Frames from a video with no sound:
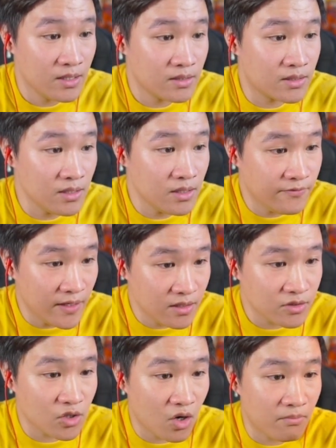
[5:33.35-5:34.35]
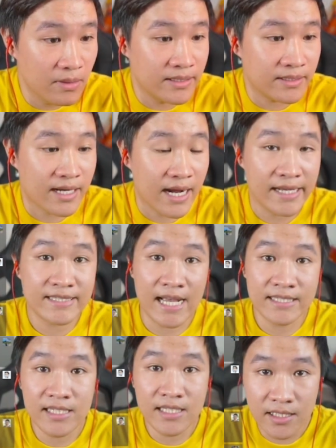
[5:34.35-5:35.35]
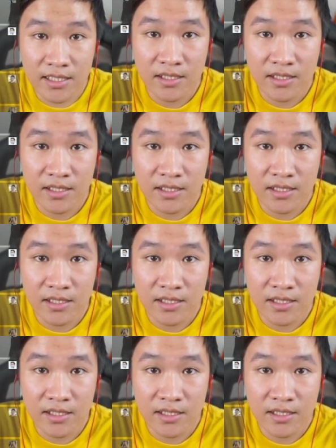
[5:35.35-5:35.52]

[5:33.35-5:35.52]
giữ vững cho mình cái giá trị